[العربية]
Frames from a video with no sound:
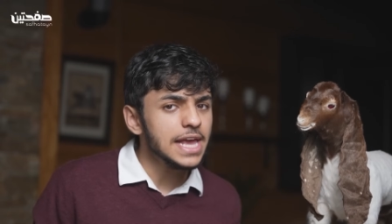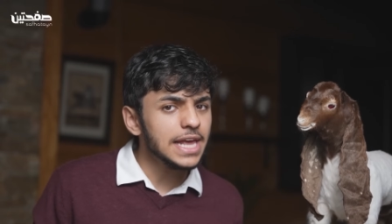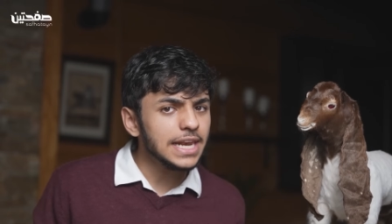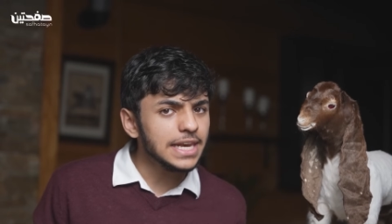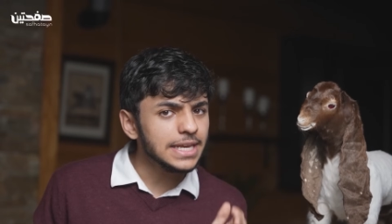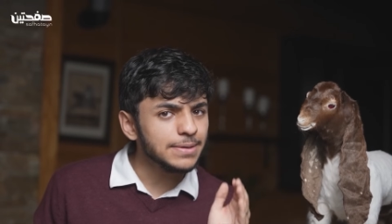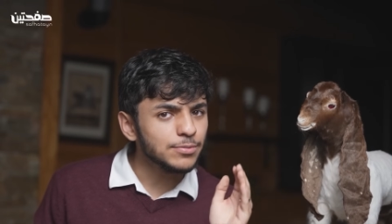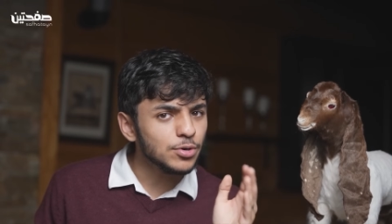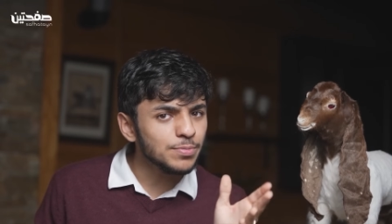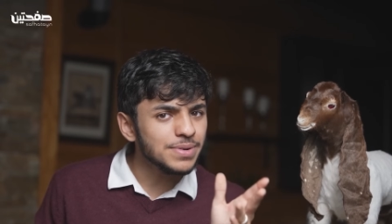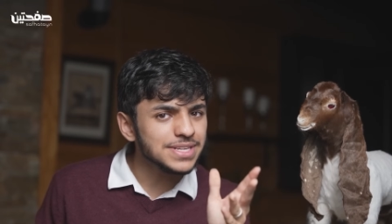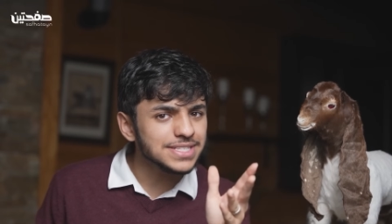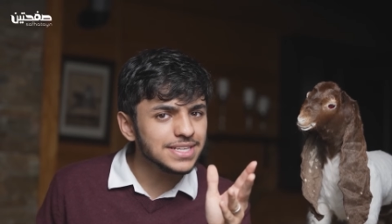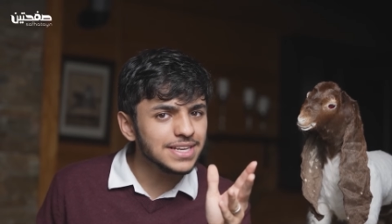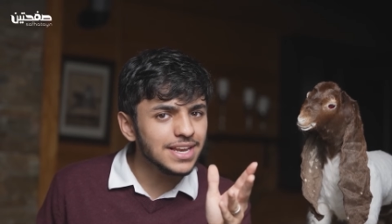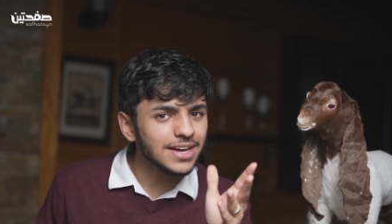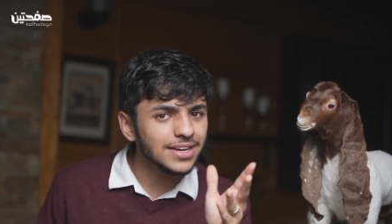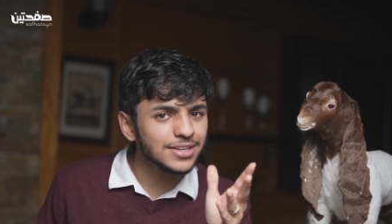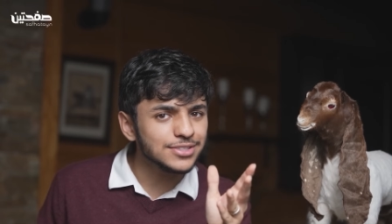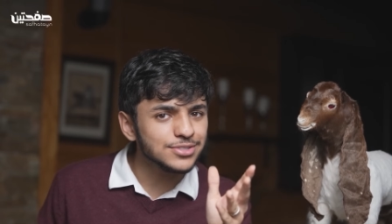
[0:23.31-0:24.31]
اللي مو بس
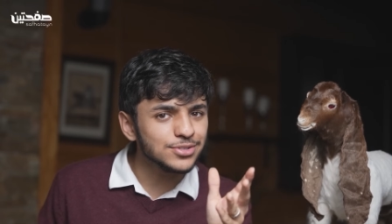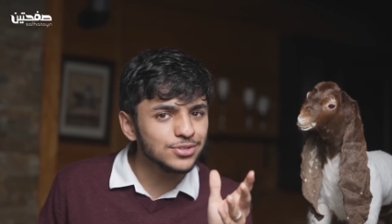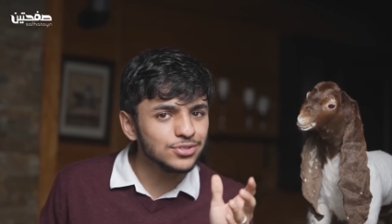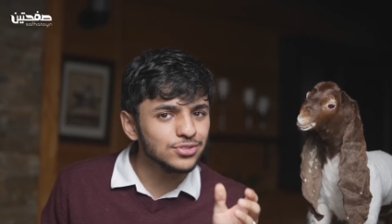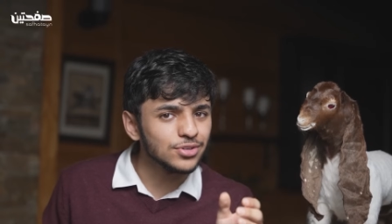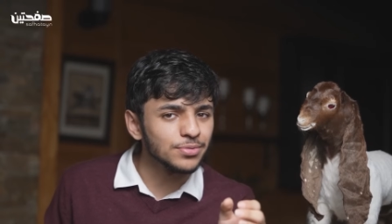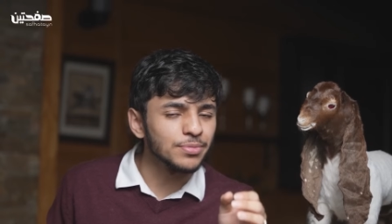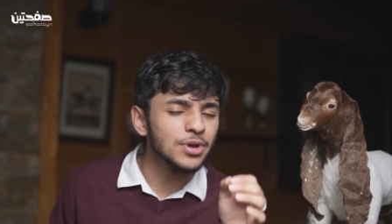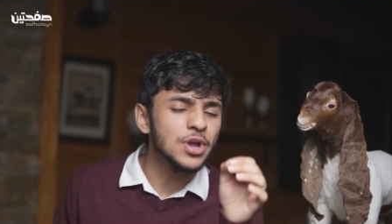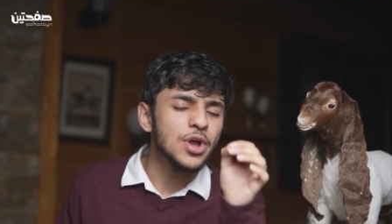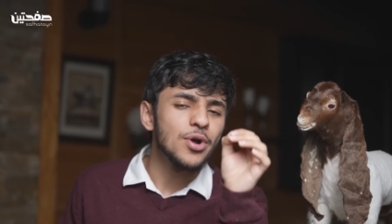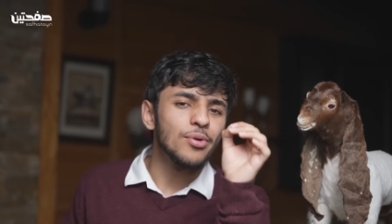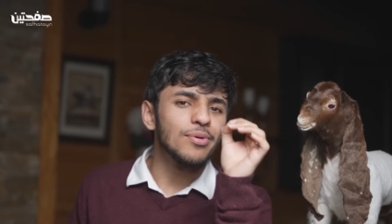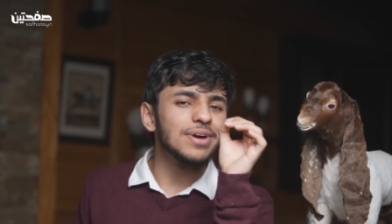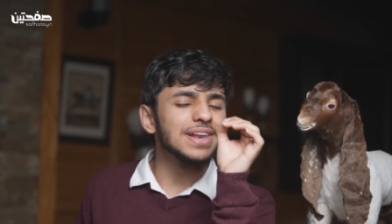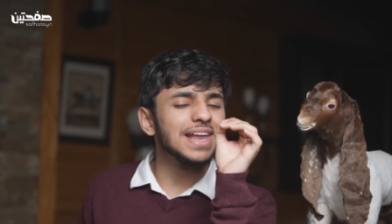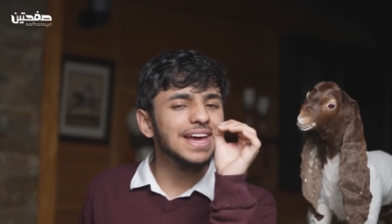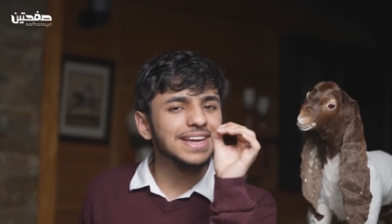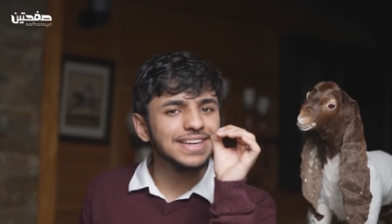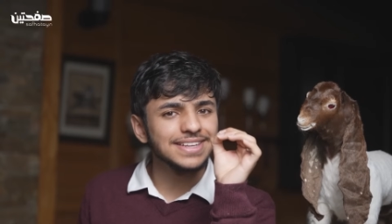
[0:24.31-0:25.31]
نلخص كتب
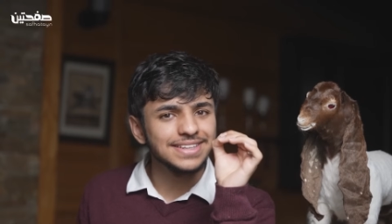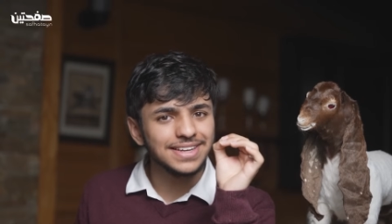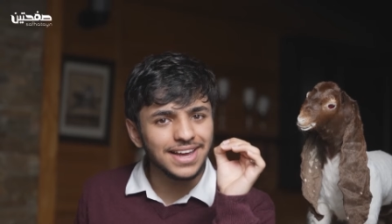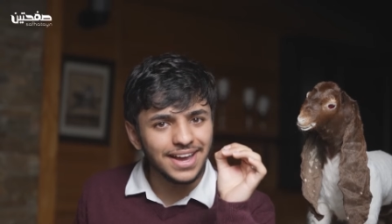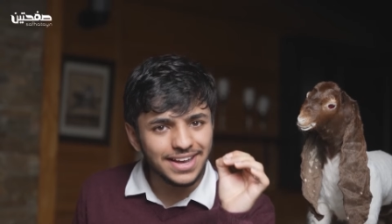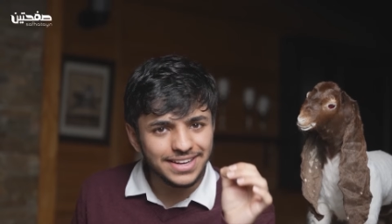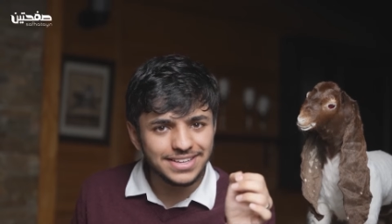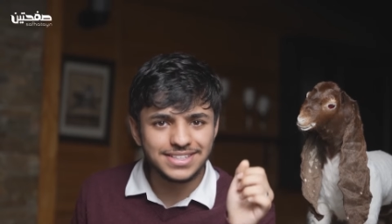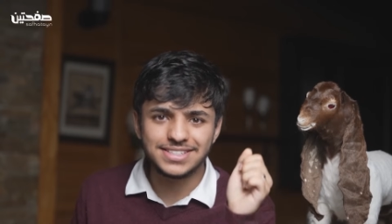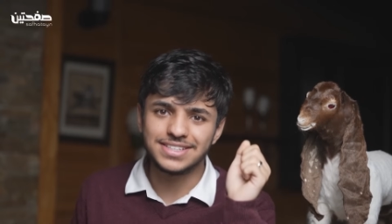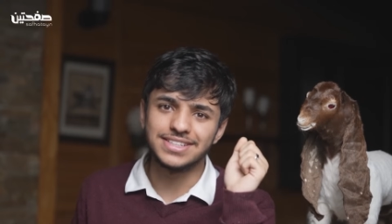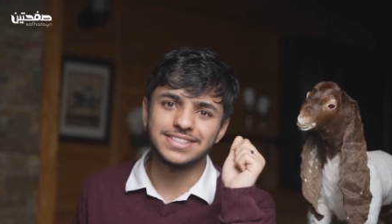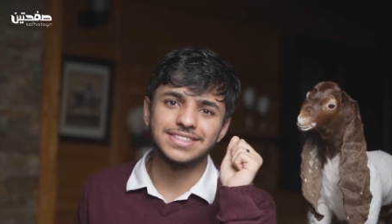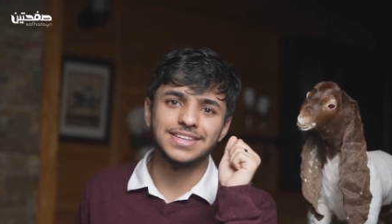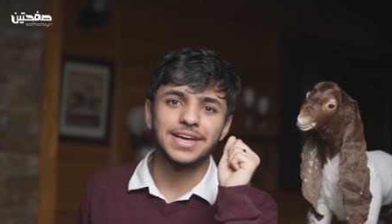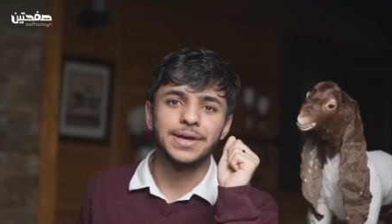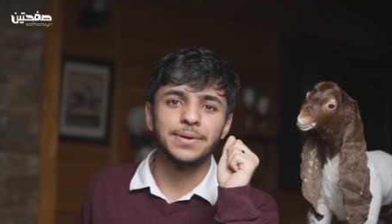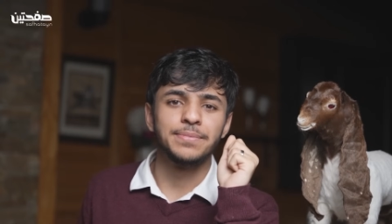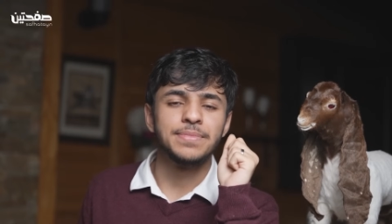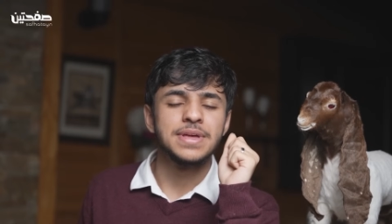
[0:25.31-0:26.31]
ولكن اعيش
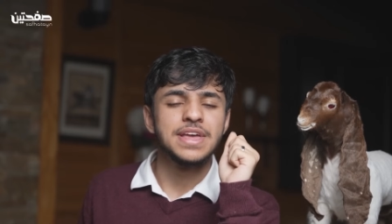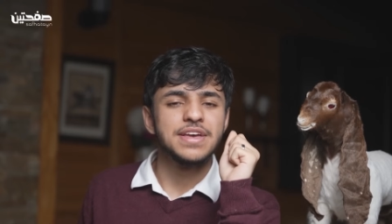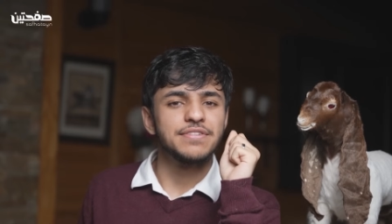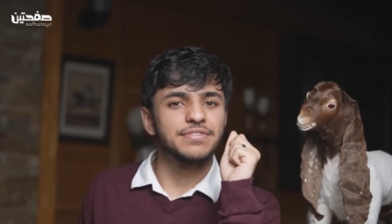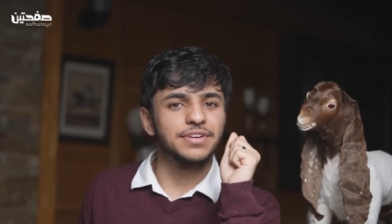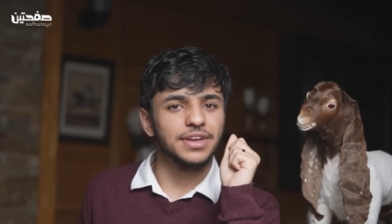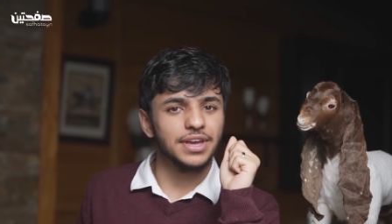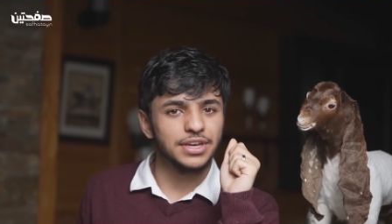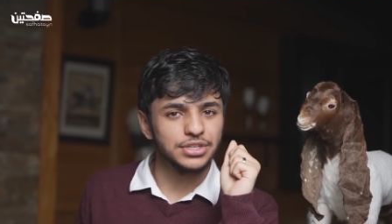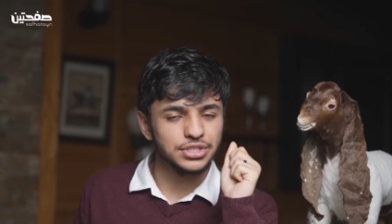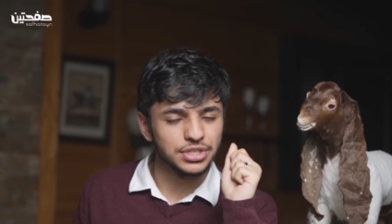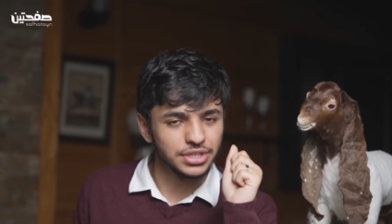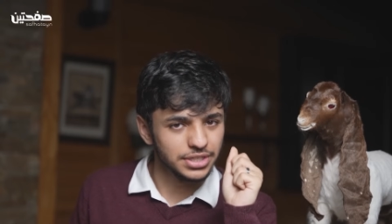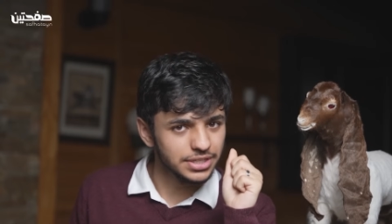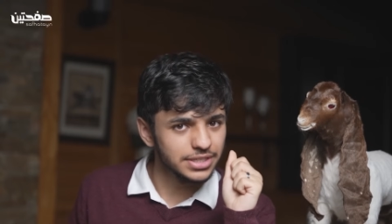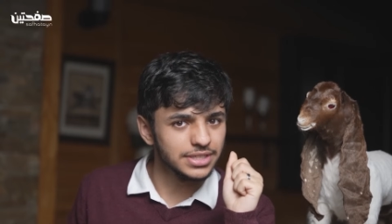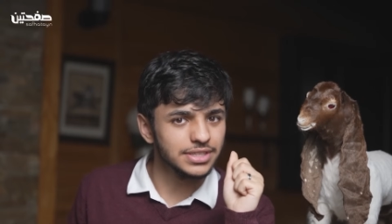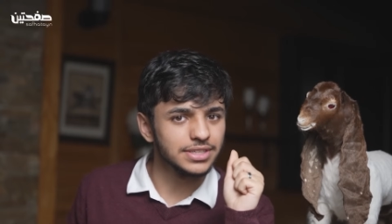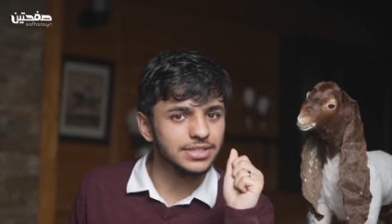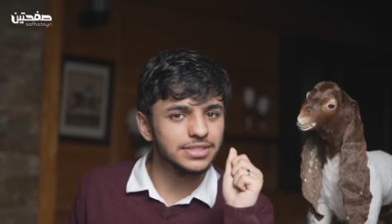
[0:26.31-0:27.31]
كتاب في
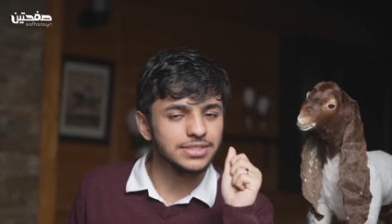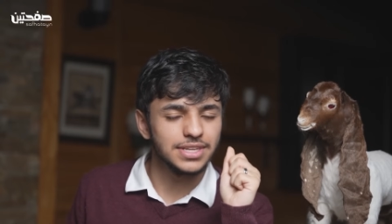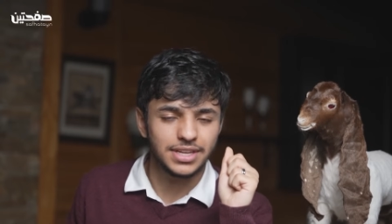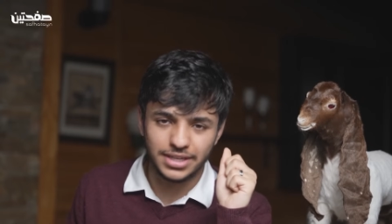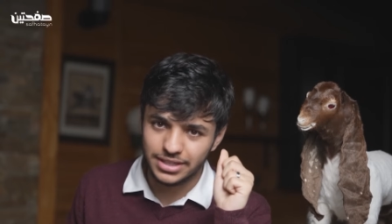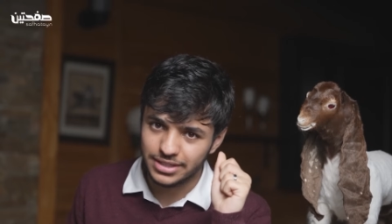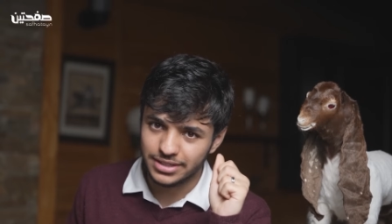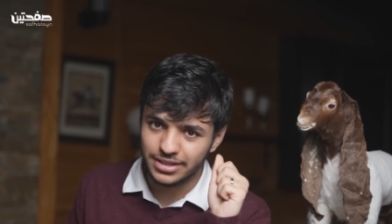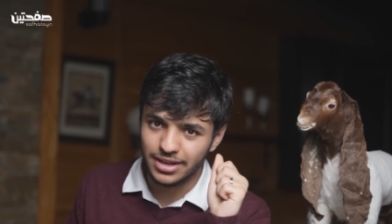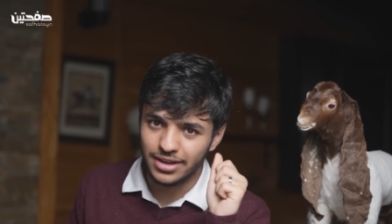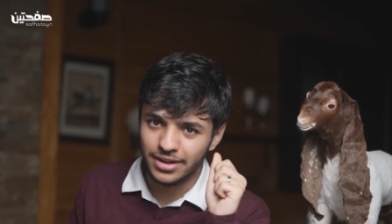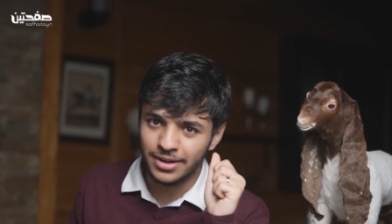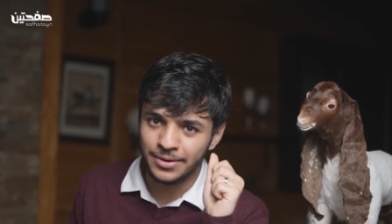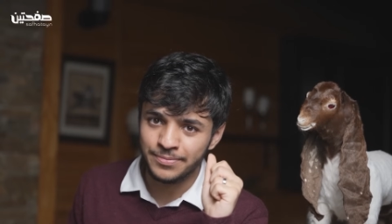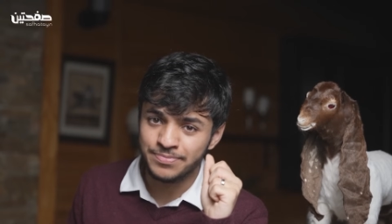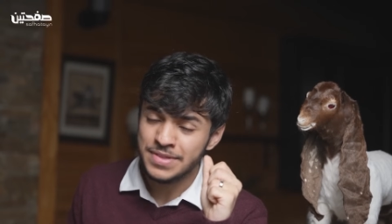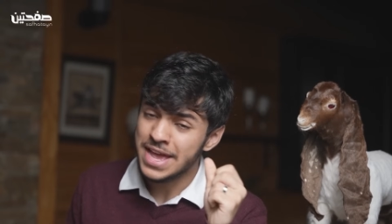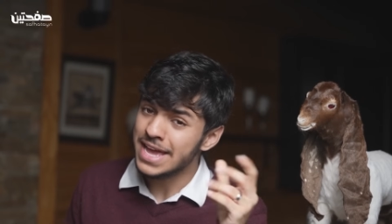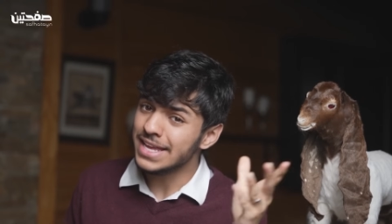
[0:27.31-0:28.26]
20 دقيقه